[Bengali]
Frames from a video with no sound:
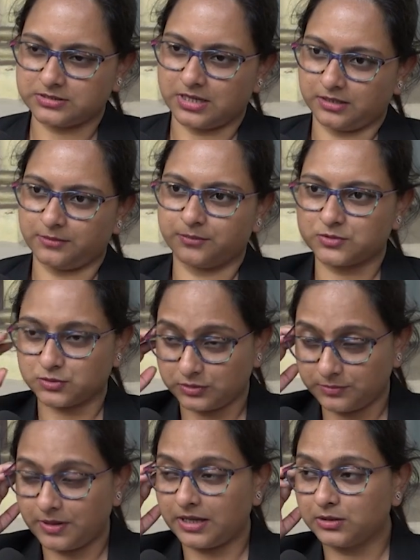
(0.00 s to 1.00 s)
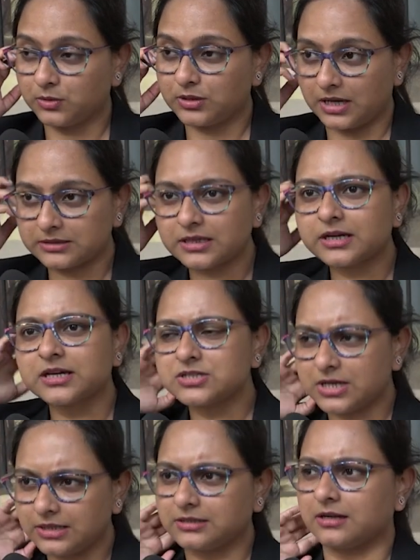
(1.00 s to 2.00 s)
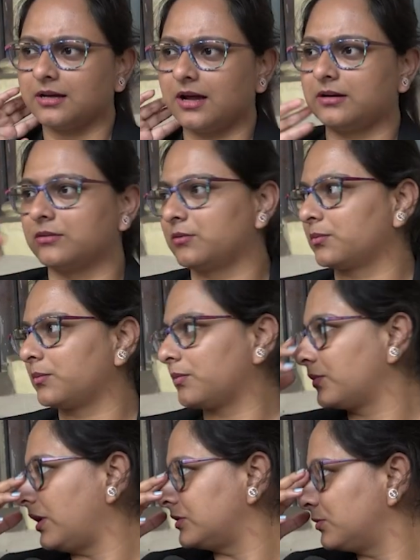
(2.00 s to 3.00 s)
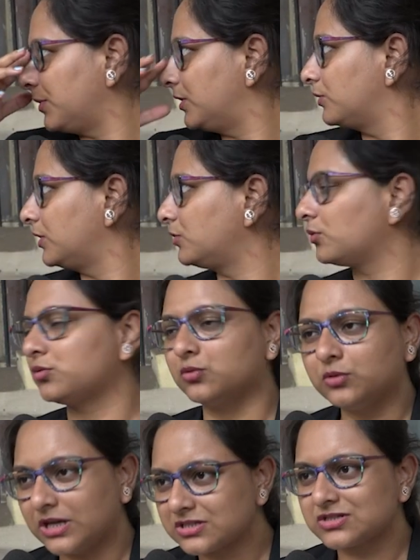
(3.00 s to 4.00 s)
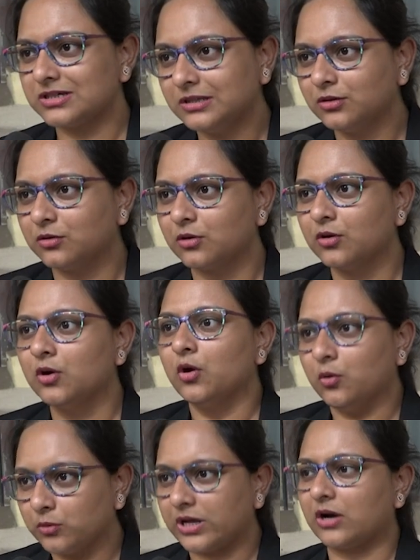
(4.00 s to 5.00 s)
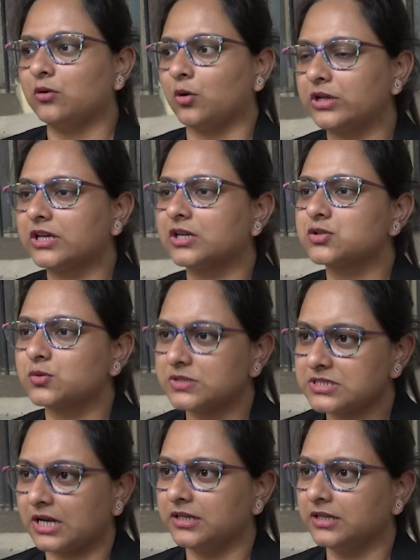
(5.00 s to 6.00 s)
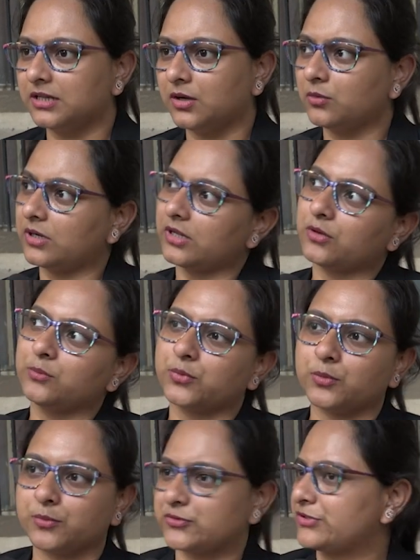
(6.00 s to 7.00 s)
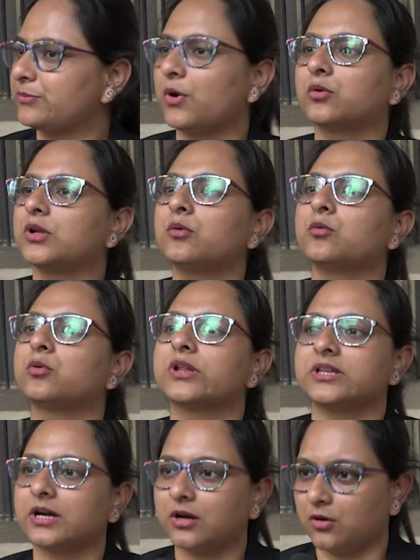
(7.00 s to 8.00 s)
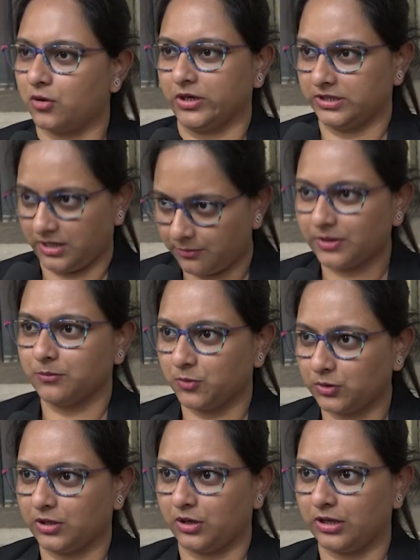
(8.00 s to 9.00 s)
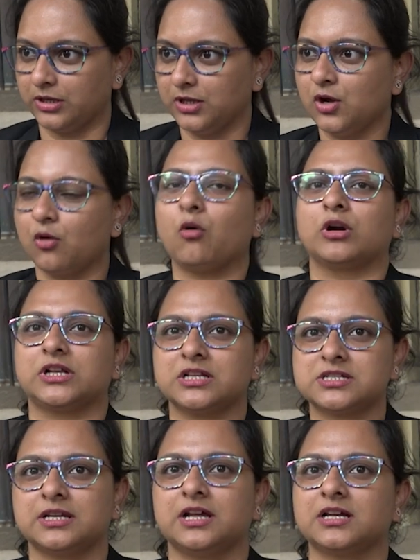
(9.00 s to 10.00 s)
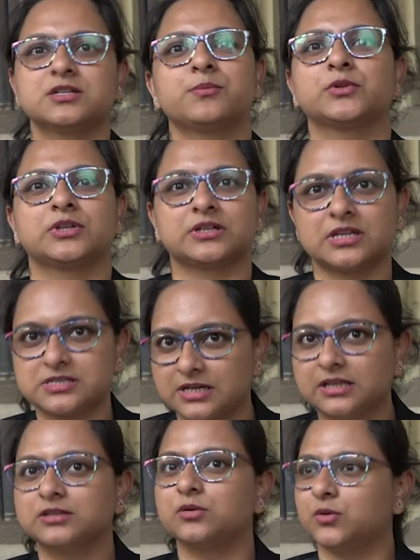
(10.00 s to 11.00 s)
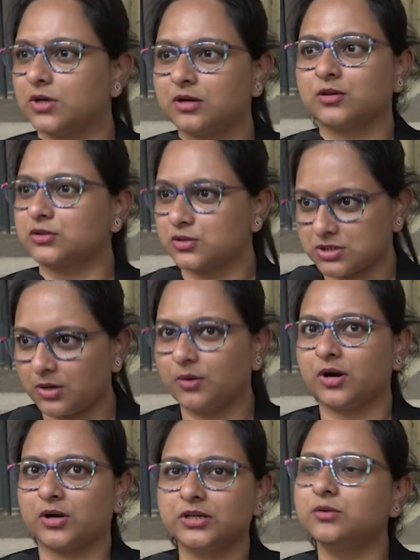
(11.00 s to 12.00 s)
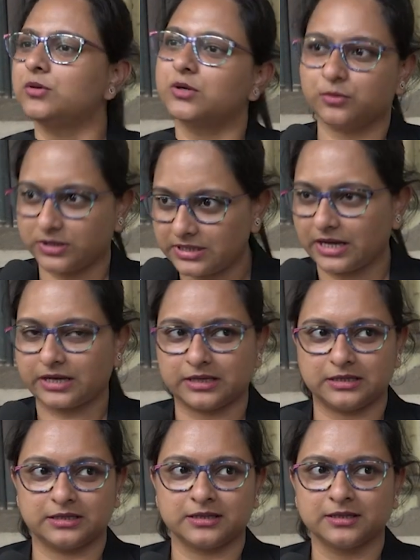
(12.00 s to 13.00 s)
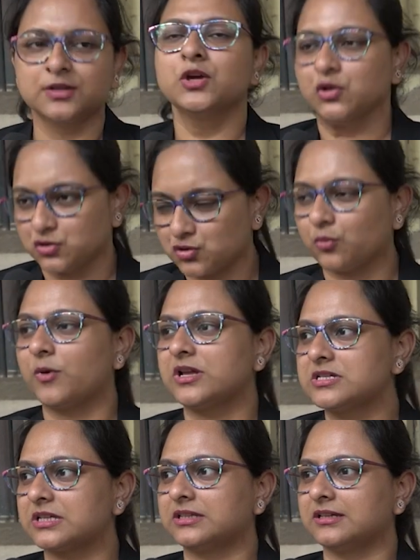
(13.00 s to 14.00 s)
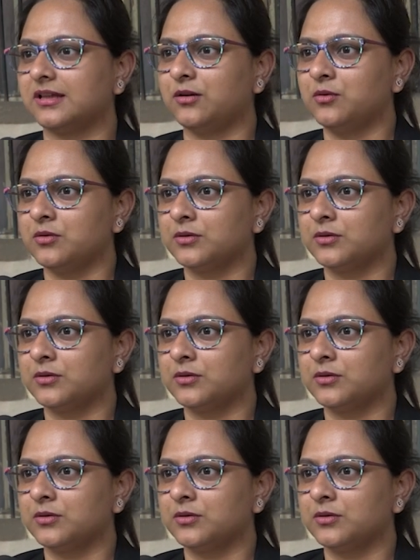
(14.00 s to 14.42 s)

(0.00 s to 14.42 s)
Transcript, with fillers: যারা যদি ভালো না থাকে সেইটা আর রাজ্যপাল উনি নতুন এসছেন তো উনি এখন অনেক কিছুই জানেন না ওনার এখন পুরো পশ্চিমবঙ্গটাও ঘুরে দেখা হয়নি আমার মনে হয় কটা জেলা আছে প্রত্যেকটা জেলাতেও ওনার হয়তো যাওয়া হয়নি উনি ঘুরে দেখেননি সময় যেতে দাও